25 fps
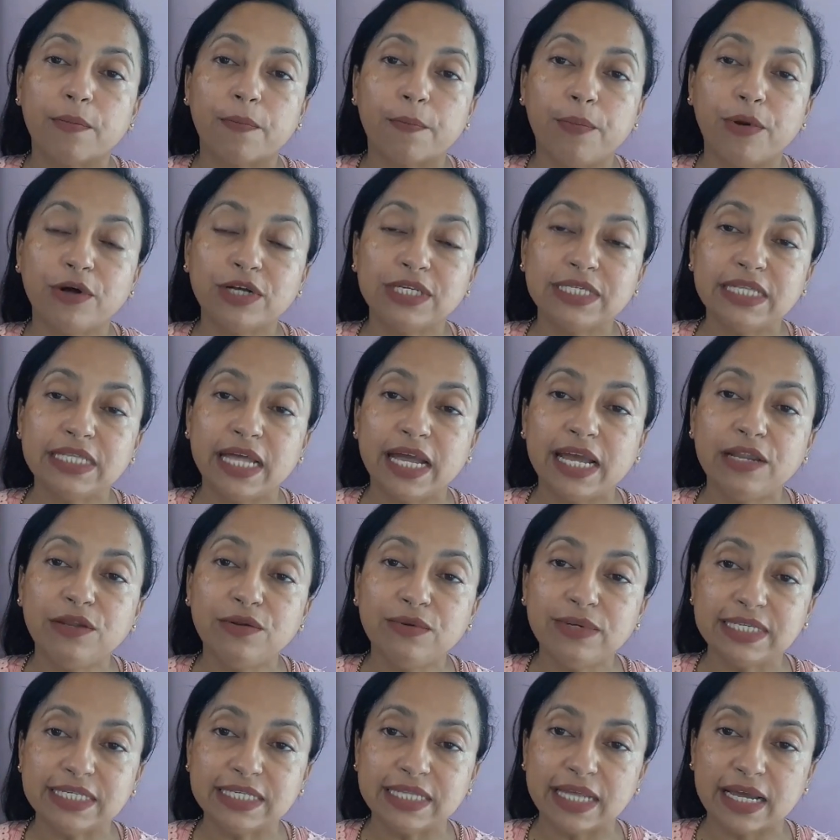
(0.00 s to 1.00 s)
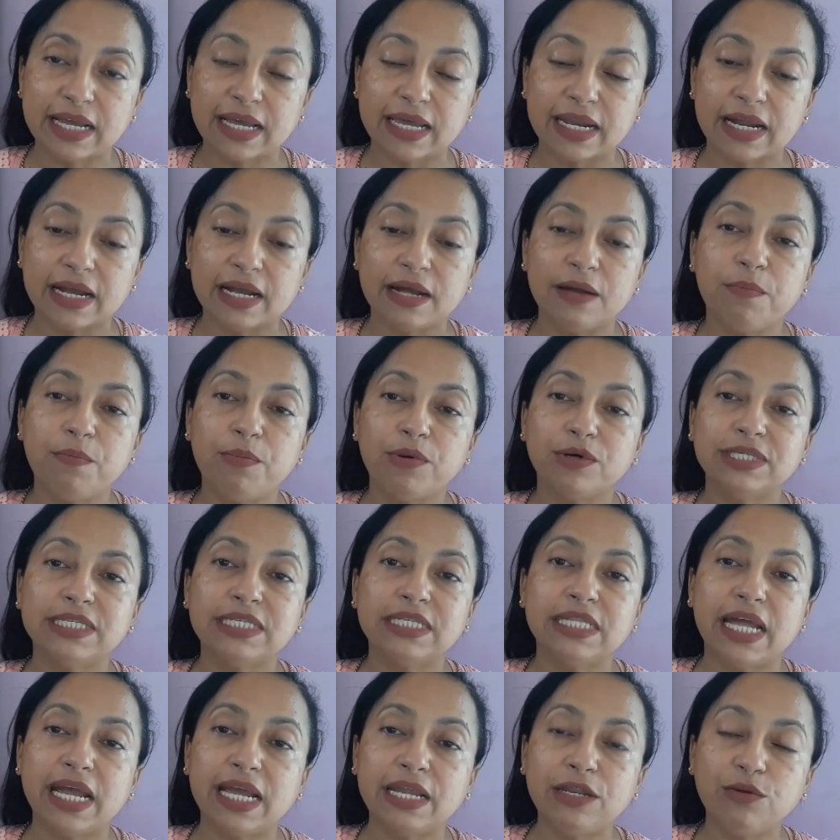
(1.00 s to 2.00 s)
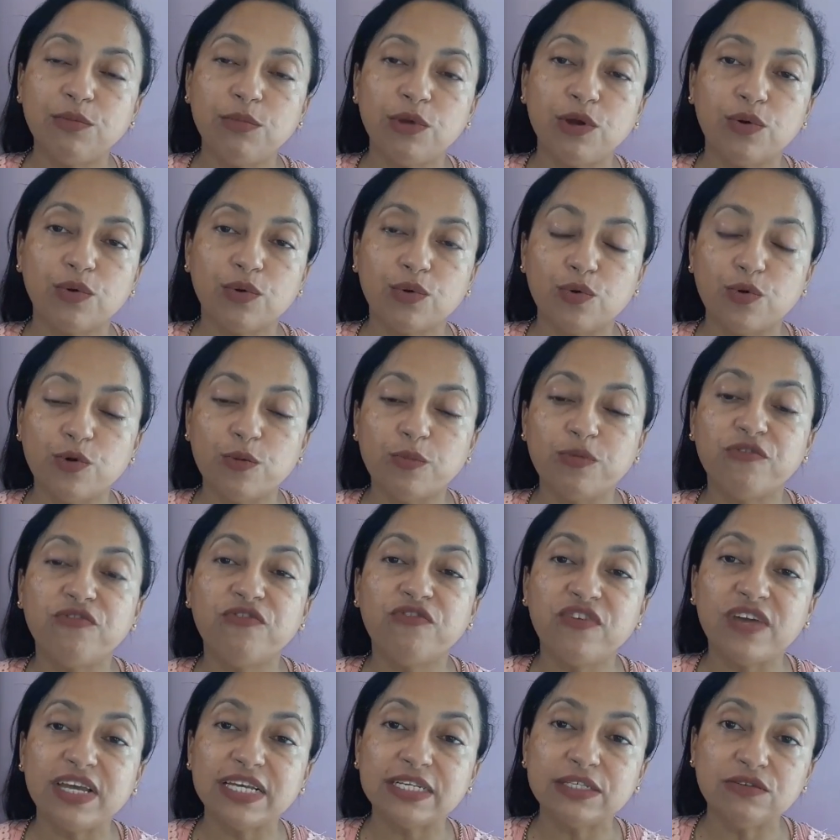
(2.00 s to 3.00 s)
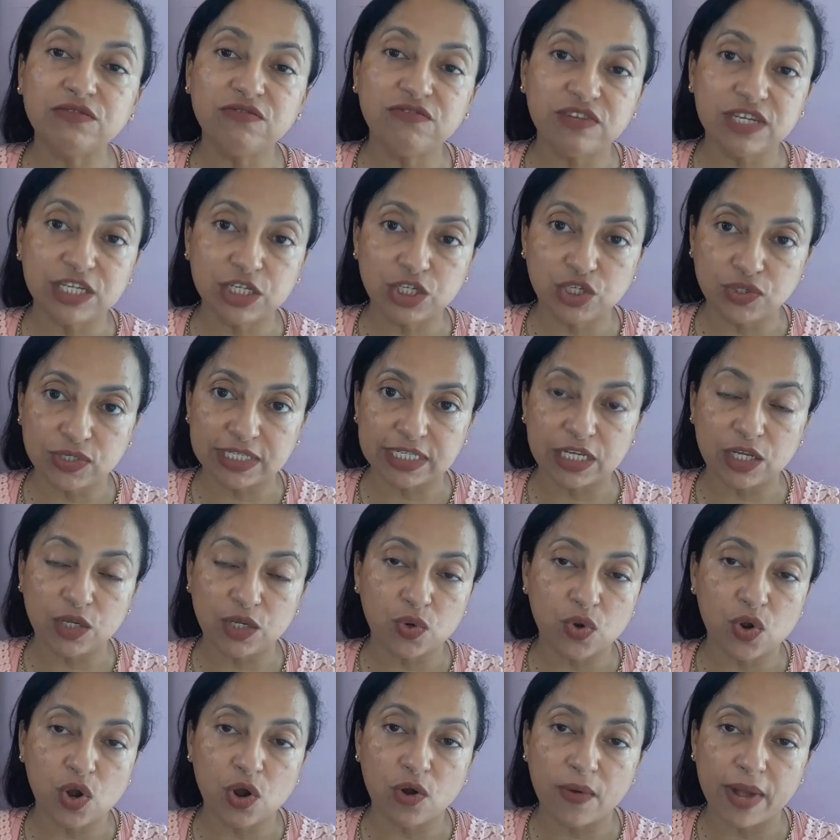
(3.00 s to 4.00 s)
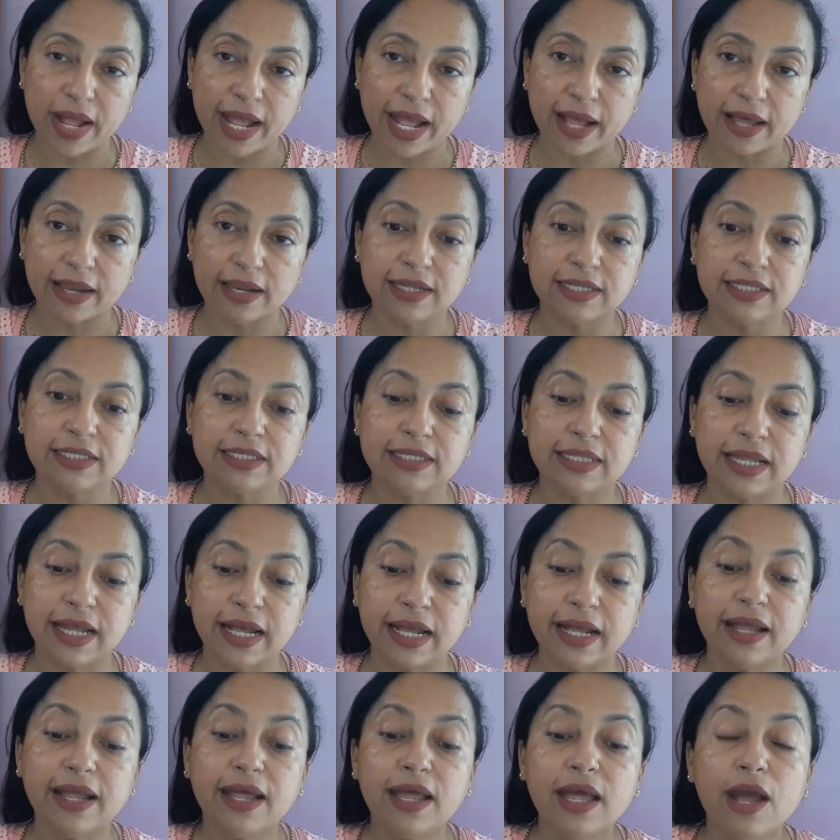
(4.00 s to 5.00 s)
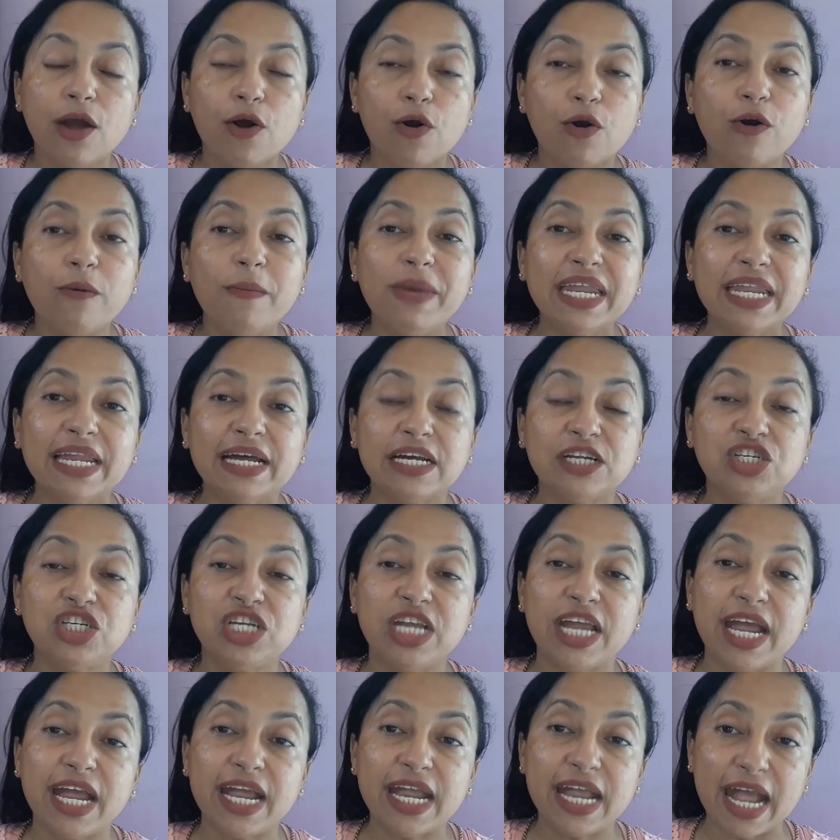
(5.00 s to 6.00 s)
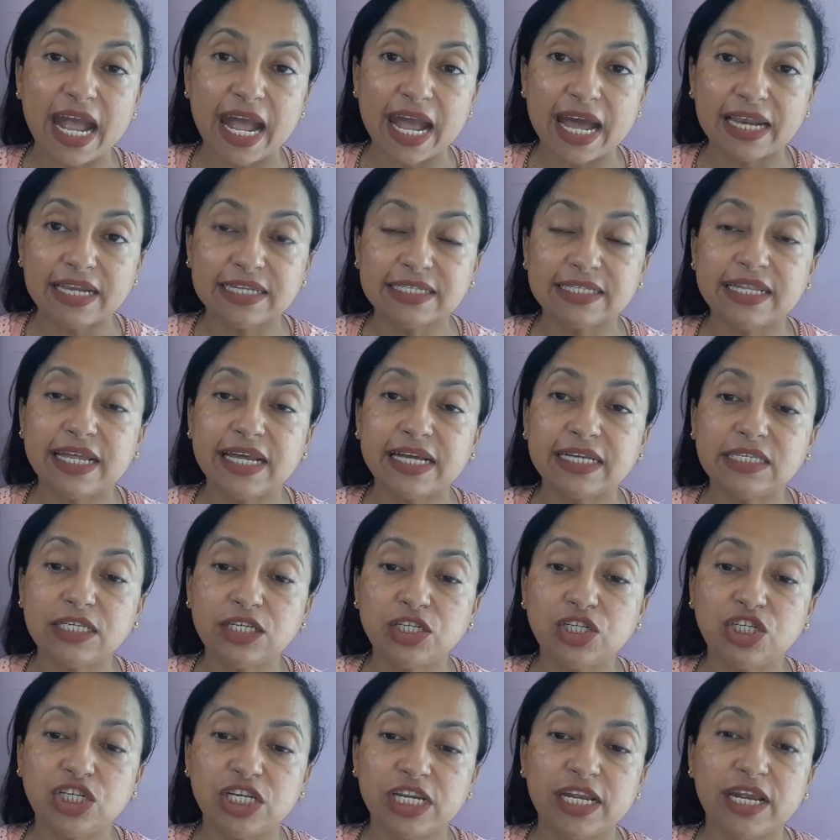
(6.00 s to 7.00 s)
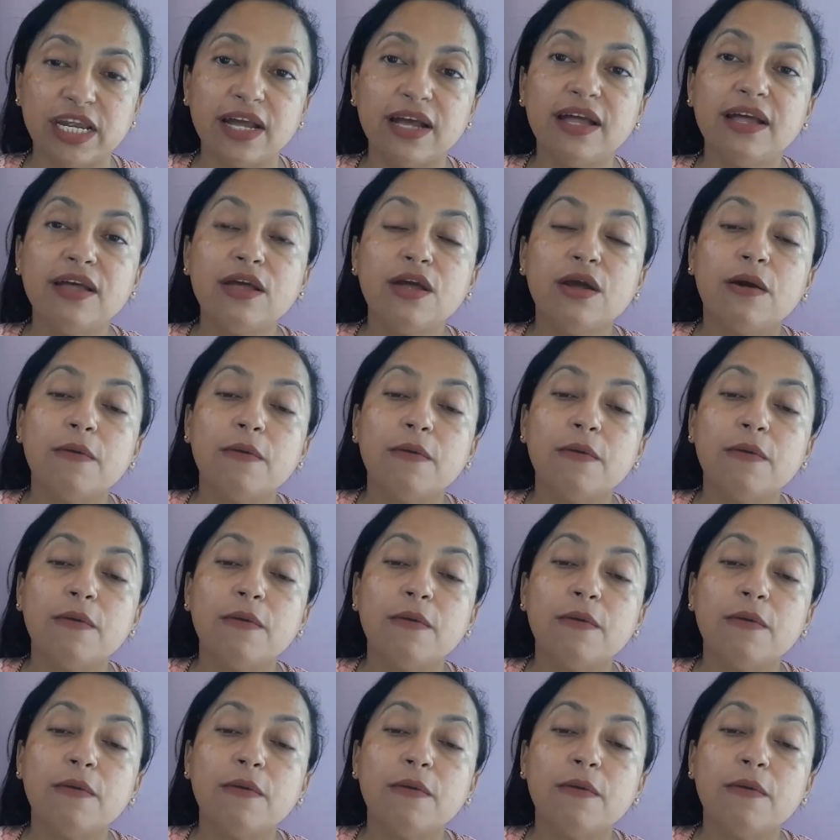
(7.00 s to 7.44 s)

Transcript: Postei no Instagram, postei no meu grupo, fiz um videozinho com elas, né? Homenageei elas nesse dia.